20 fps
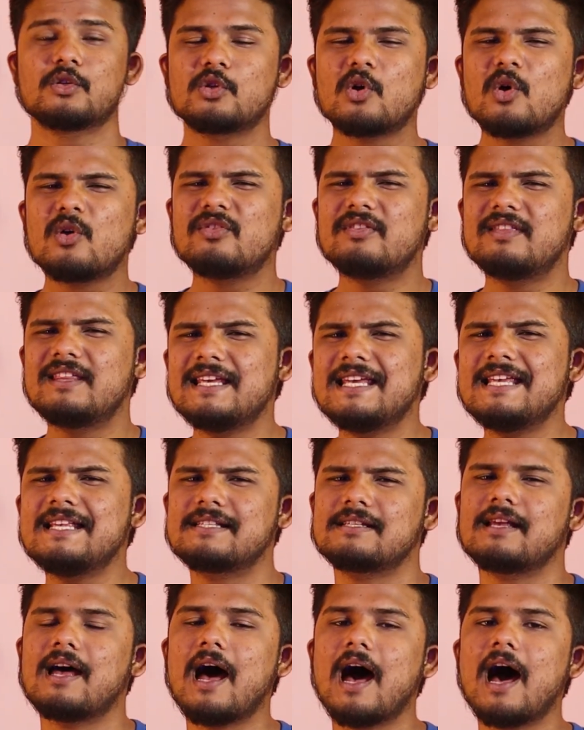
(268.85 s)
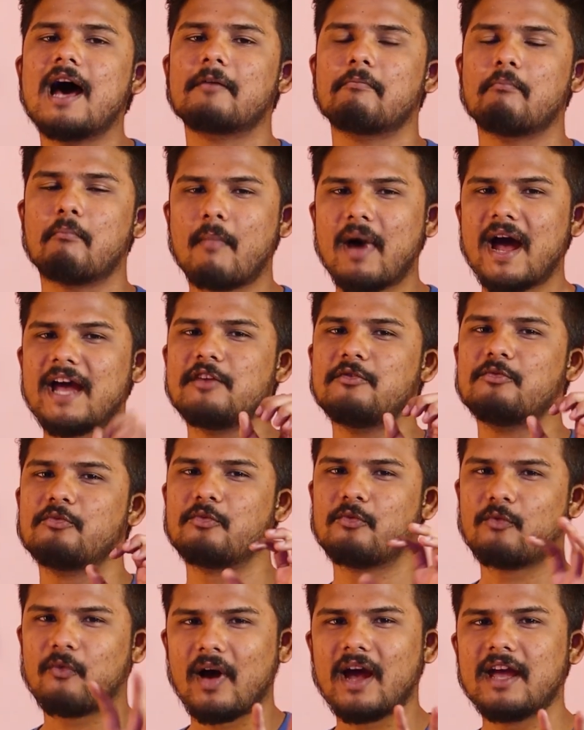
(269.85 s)
సో దీస్ ఆర్ మై
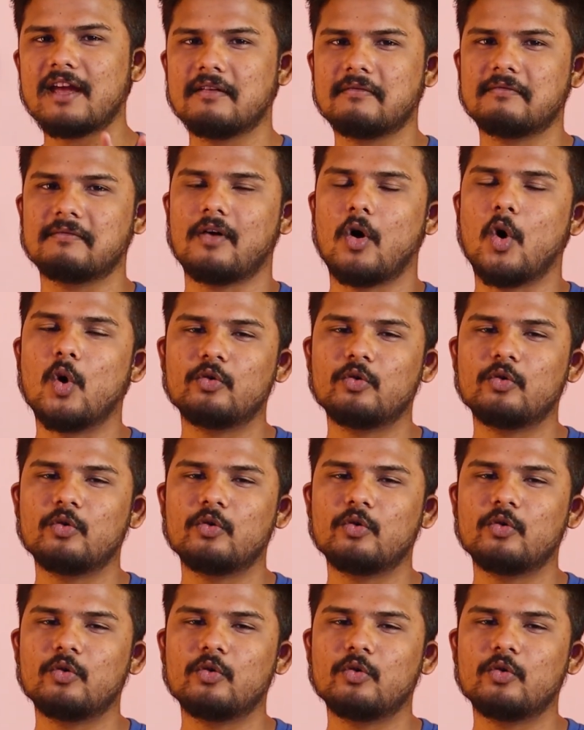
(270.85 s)
ఫైవ్